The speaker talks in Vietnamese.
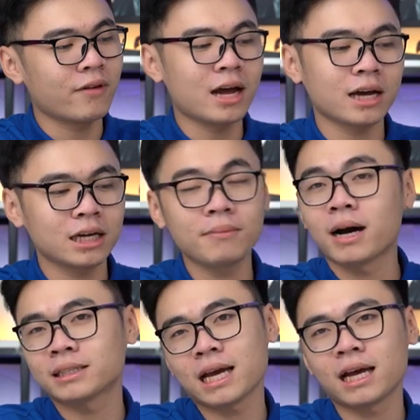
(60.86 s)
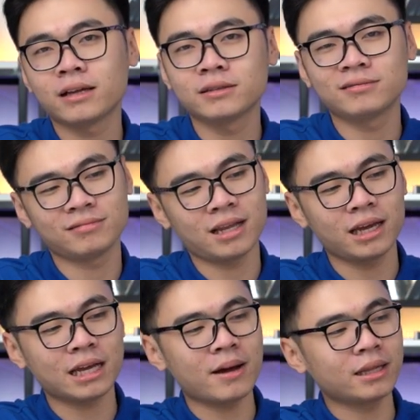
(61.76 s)
và khi mở ra
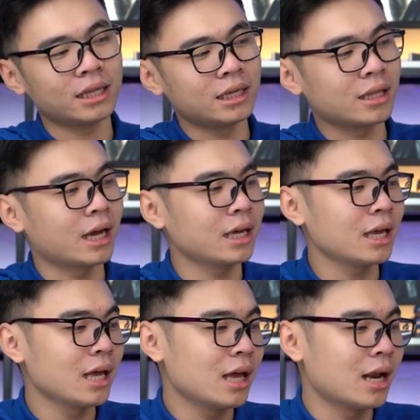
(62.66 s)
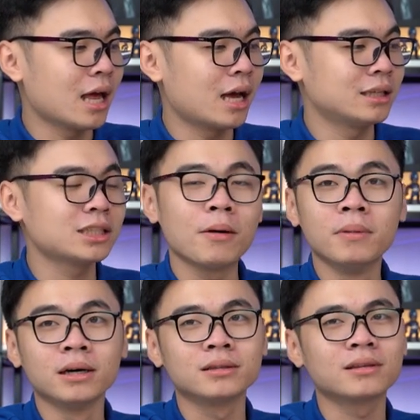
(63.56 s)
đấy các bạn có thể nhìn thấy là chào
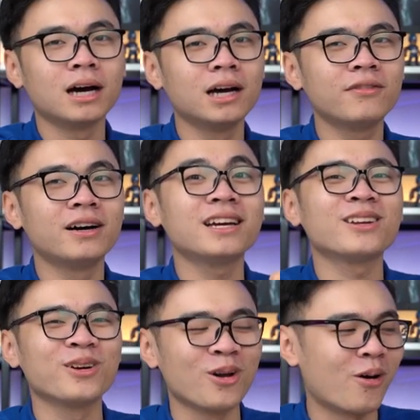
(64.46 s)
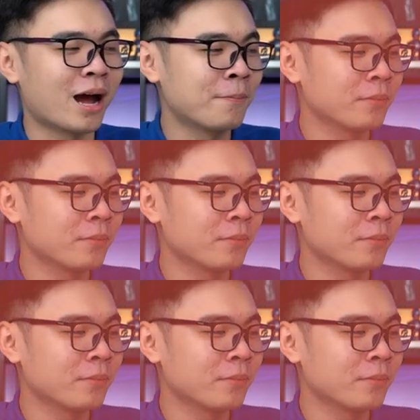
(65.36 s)
mừng tới với đội đỏ.